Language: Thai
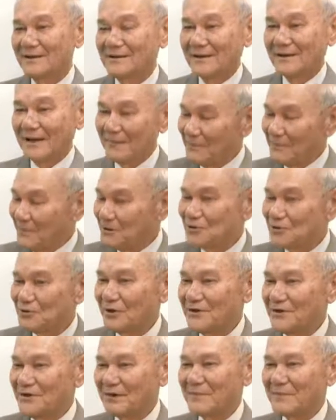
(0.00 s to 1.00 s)
รัฐไม่ช่วย
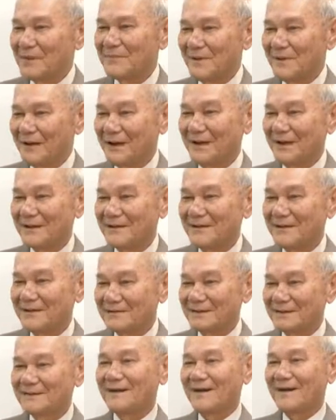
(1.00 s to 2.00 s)
ยังไม่เป็นไร
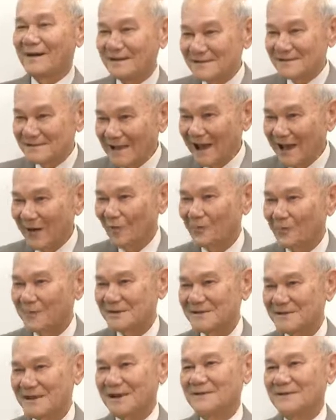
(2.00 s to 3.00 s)
แต่ถ้ารัฐสร้างอุป
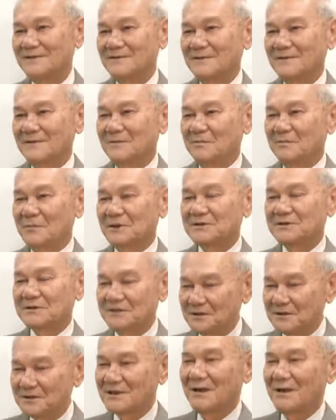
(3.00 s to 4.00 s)
สรรคมันจะ
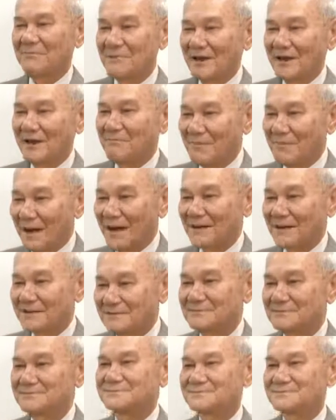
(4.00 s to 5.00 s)
ยิ่งทำให้ลำบาก
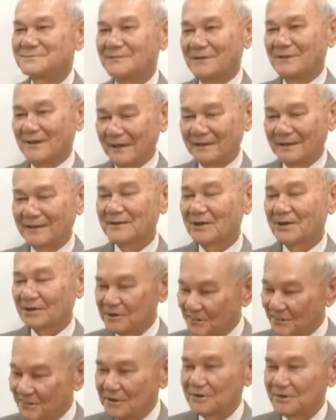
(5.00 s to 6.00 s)
ขึ้น อันนี้ก็
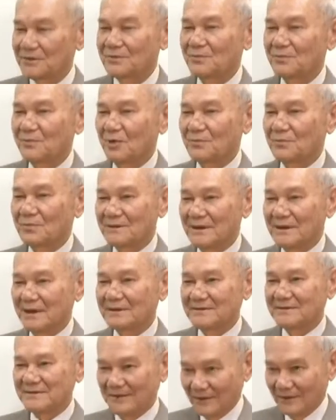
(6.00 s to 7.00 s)
จะมีบทบัญญัติ
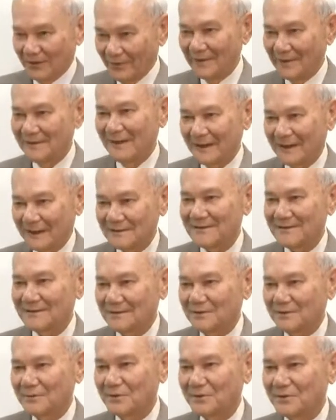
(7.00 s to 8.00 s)
เขียนเอาไว้ในรัฐธ
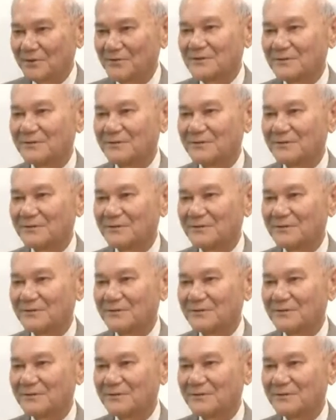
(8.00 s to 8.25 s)
รรมนูญ